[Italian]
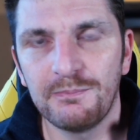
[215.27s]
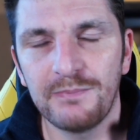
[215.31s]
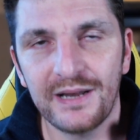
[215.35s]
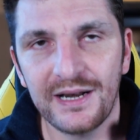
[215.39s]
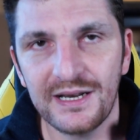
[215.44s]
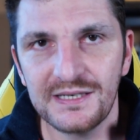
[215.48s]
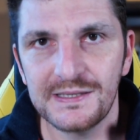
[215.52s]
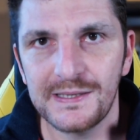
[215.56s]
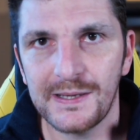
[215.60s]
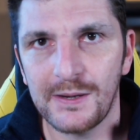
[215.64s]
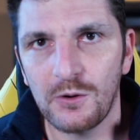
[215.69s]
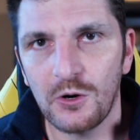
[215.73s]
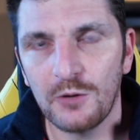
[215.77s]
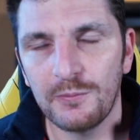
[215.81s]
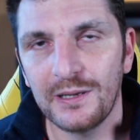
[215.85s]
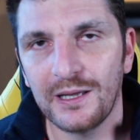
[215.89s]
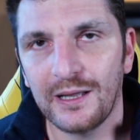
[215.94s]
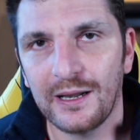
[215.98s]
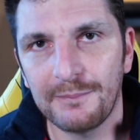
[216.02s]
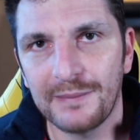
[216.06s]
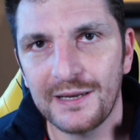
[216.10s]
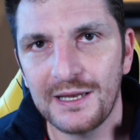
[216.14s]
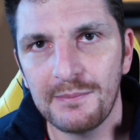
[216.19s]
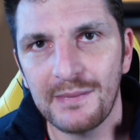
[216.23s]
Per essere
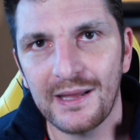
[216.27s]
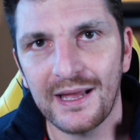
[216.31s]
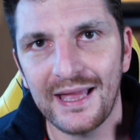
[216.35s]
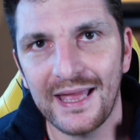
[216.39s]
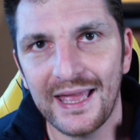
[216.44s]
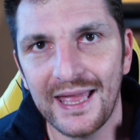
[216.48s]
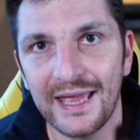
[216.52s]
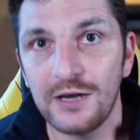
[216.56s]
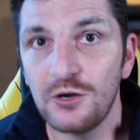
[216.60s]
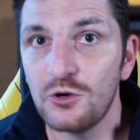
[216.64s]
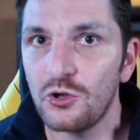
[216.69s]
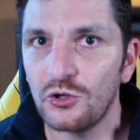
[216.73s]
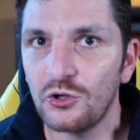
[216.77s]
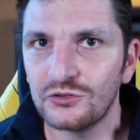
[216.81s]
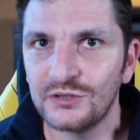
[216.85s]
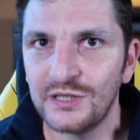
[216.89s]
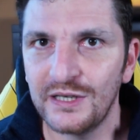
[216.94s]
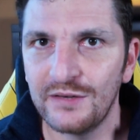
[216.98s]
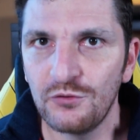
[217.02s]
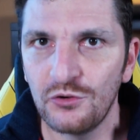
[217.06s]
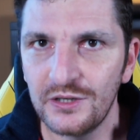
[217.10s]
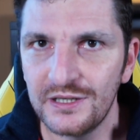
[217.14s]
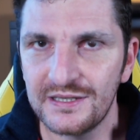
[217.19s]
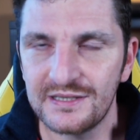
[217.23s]
un'opera prima è
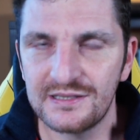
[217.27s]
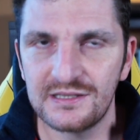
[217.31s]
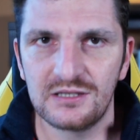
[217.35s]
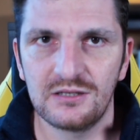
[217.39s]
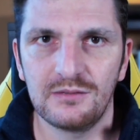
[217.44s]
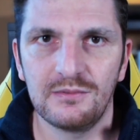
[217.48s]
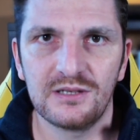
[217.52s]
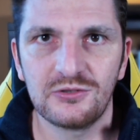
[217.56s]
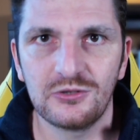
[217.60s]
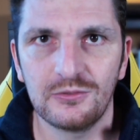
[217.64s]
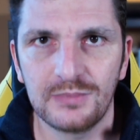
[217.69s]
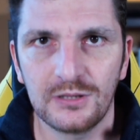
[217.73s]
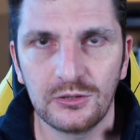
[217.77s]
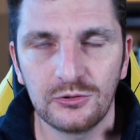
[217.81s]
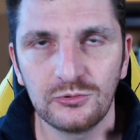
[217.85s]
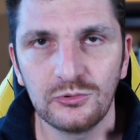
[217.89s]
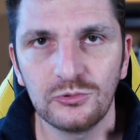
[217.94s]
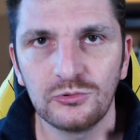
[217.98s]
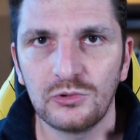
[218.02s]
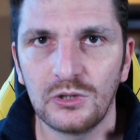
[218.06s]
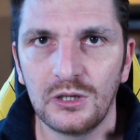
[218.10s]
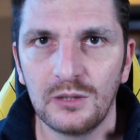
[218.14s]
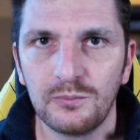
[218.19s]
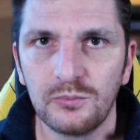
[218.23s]
notevolissima,
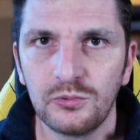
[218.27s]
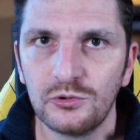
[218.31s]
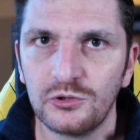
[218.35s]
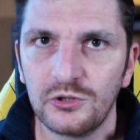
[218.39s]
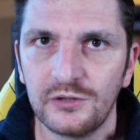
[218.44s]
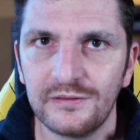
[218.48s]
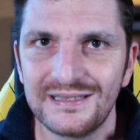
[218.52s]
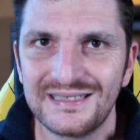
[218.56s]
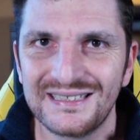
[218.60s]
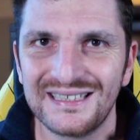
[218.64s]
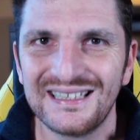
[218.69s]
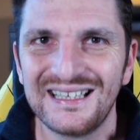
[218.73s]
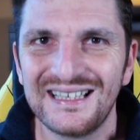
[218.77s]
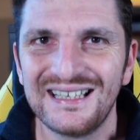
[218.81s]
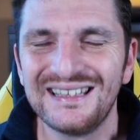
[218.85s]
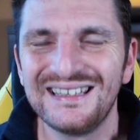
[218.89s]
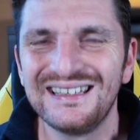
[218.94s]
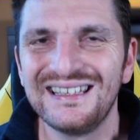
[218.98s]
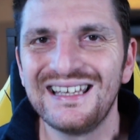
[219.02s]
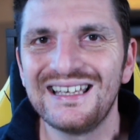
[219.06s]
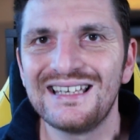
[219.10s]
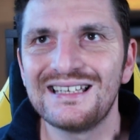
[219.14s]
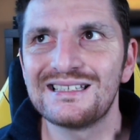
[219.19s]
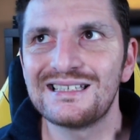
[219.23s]
soprattutto dal punto di vista del
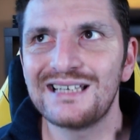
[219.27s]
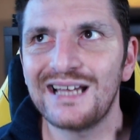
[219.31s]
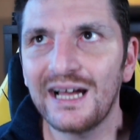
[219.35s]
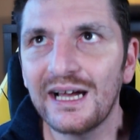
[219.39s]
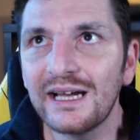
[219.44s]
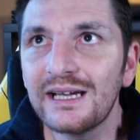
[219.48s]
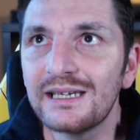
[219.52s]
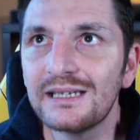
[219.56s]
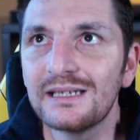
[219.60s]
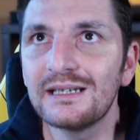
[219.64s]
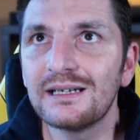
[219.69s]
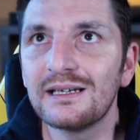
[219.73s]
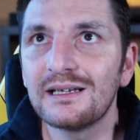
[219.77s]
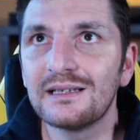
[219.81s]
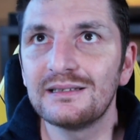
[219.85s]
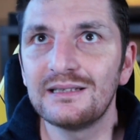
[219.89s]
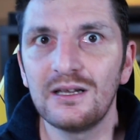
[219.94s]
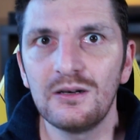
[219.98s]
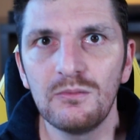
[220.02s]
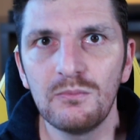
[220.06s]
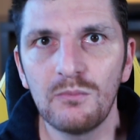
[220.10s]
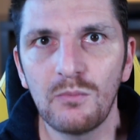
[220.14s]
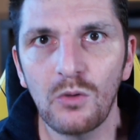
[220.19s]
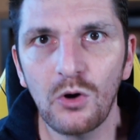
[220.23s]
design
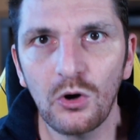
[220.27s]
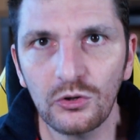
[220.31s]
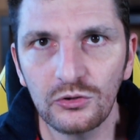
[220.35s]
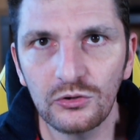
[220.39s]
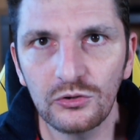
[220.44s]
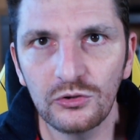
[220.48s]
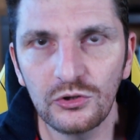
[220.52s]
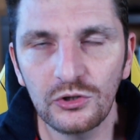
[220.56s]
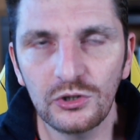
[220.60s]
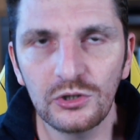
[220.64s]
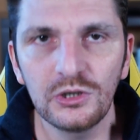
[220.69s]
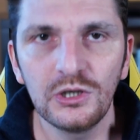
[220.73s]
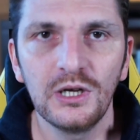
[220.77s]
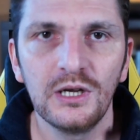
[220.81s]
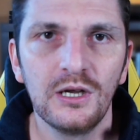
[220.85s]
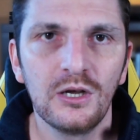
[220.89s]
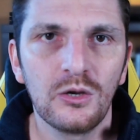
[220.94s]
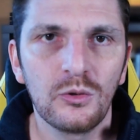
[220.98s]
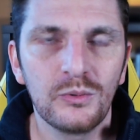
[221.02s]
del mondo,